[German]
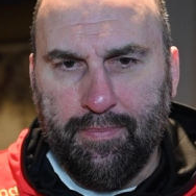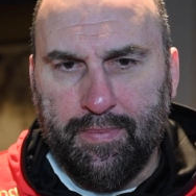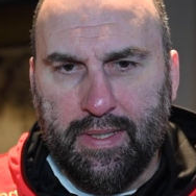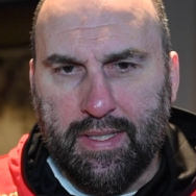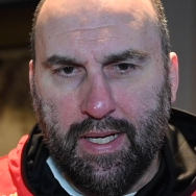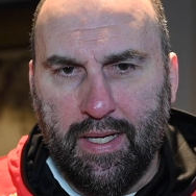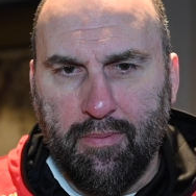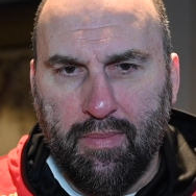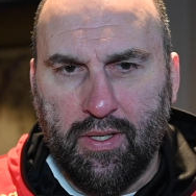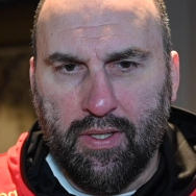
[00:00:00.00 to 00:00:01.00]
ähm, ist eine
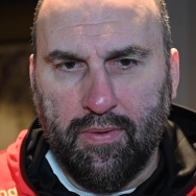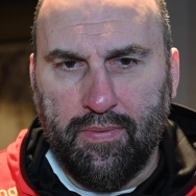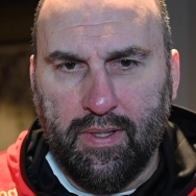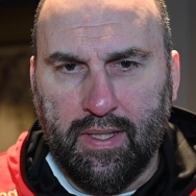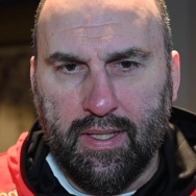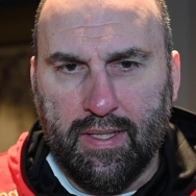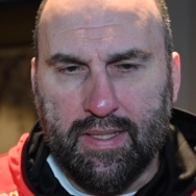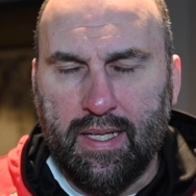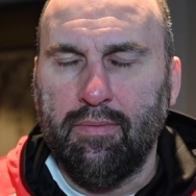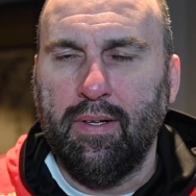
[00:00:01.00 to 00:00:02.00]
Mannschaft, die
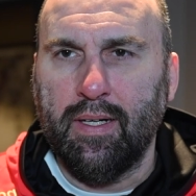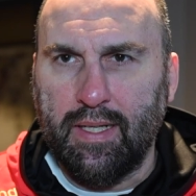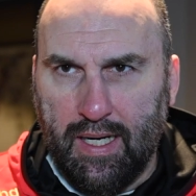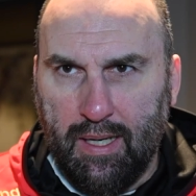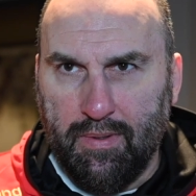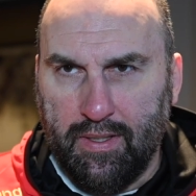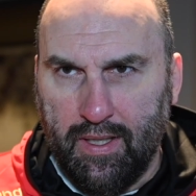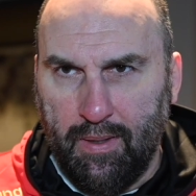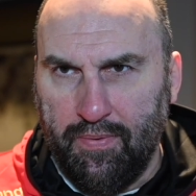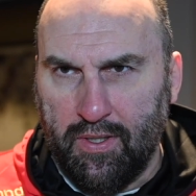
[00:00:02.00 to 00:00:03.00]
sehr variabel in der
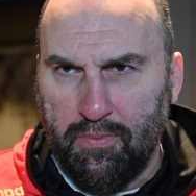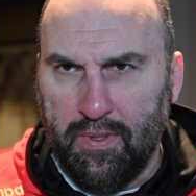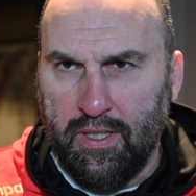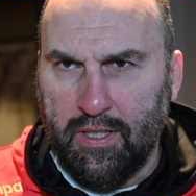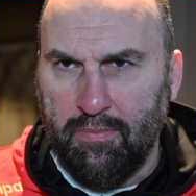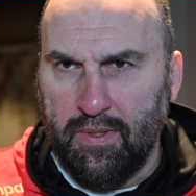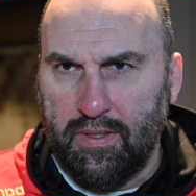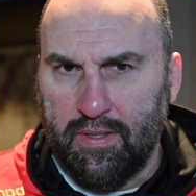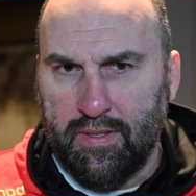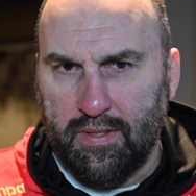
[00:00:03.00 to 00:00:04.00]
Abwehr spielt,
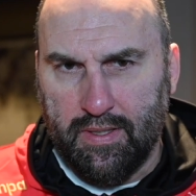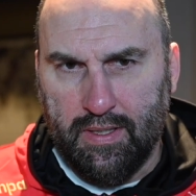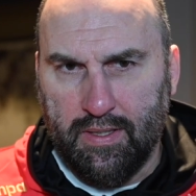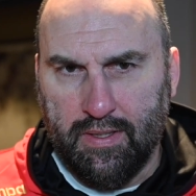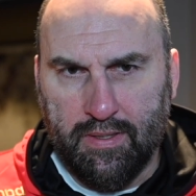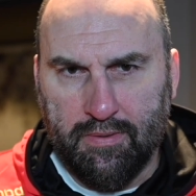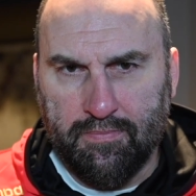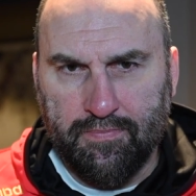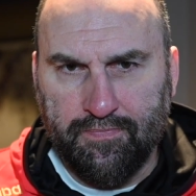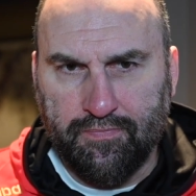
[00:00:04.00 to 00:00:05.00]
mit
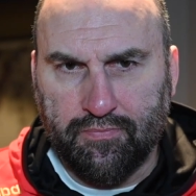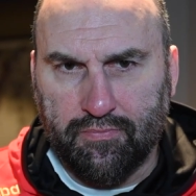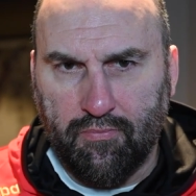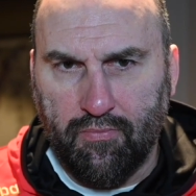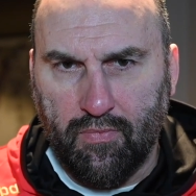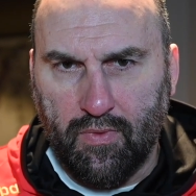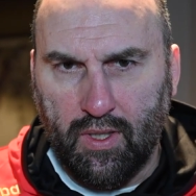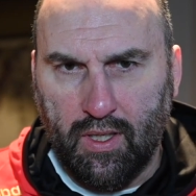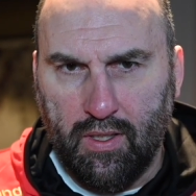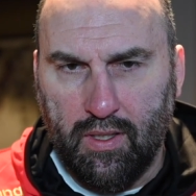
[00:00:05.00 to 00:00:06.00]
ähm,
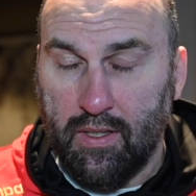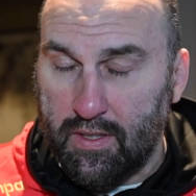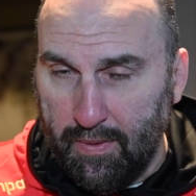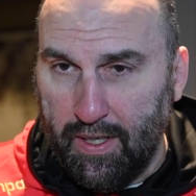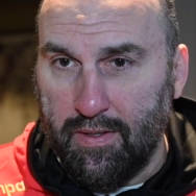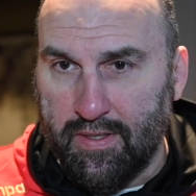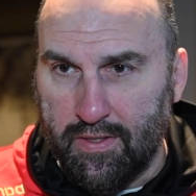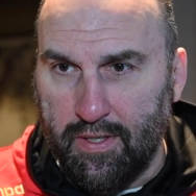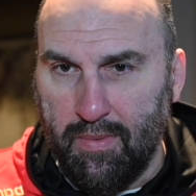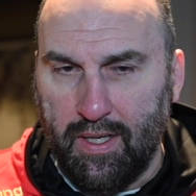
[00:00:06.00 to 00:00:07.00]
zwar
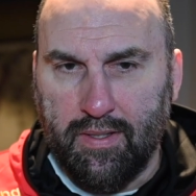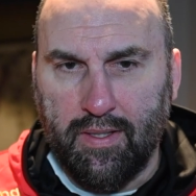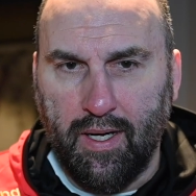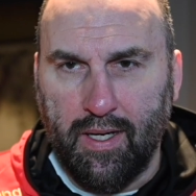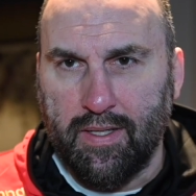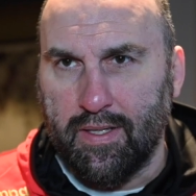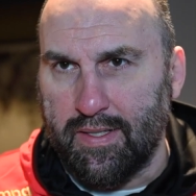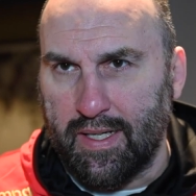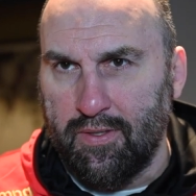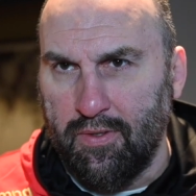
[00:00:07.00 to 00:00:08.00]
systematisch eigentlich in der
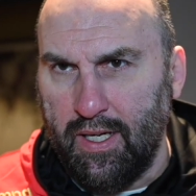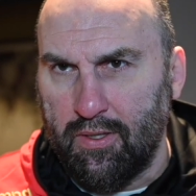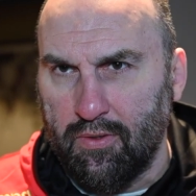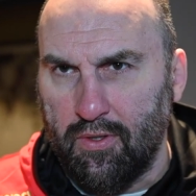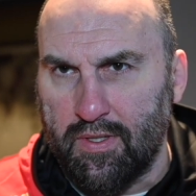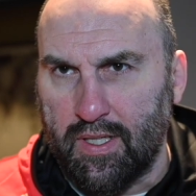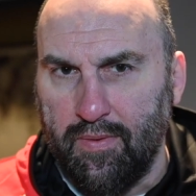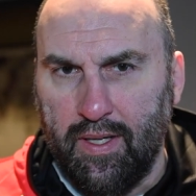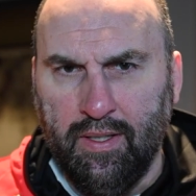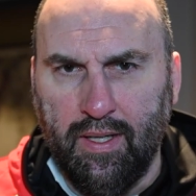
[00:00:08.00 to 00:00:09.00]
6-0-Deckung
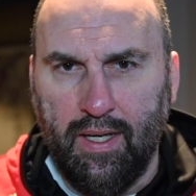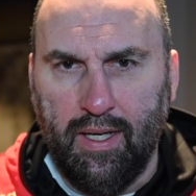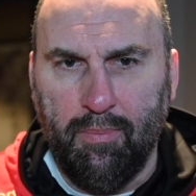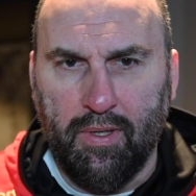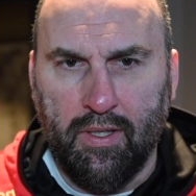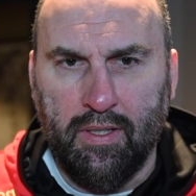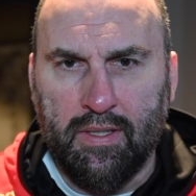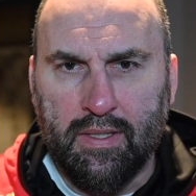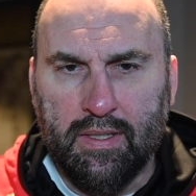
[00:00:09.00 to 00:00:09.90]
konsequent, aber